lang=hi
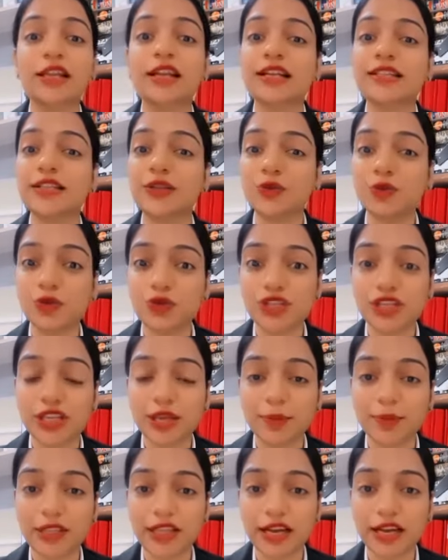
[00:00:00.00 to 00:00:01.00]
राजा कुक्षी
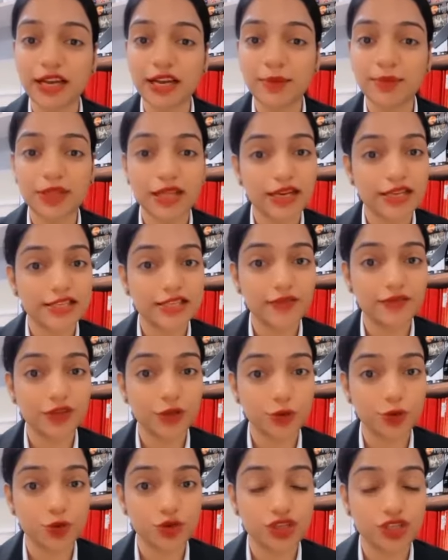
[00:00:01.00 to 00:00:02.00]
के पिता का नाम था राजा
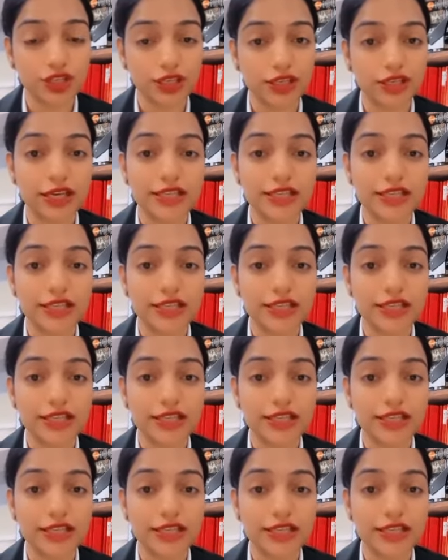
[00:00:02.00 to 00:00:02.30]
विकुक्षी